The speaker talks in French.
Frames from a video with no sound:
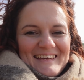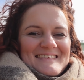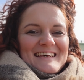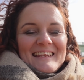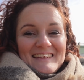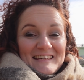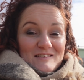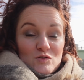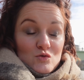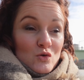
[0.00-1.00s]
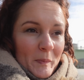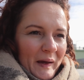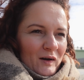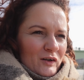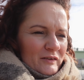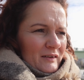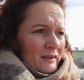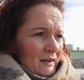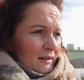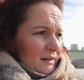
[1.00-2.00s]
la Seine est super haute.
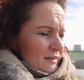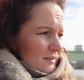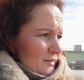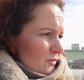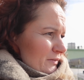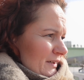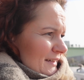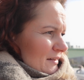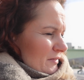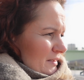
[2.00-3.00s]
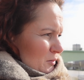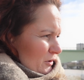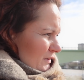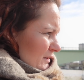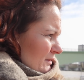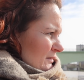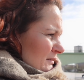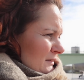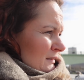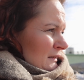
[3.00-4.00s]
On dirait qu'elle va déborder.
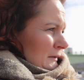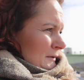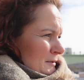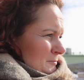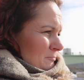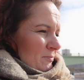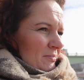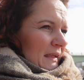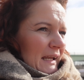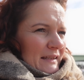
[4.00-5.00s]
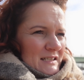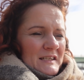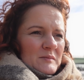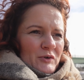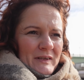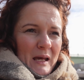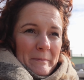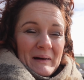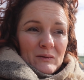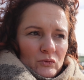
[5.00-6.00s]
Elle a déjà débordé il n'y a
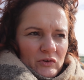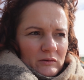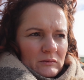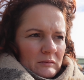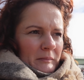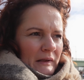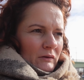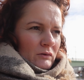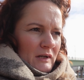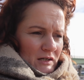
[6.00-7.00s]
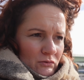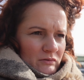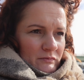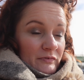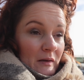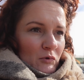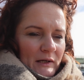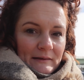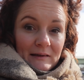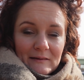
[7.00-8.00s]
pas longtemps. Mais euh, là vraiment
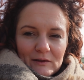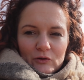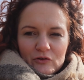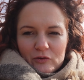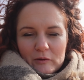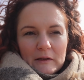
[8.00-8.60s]
elle est très très haute.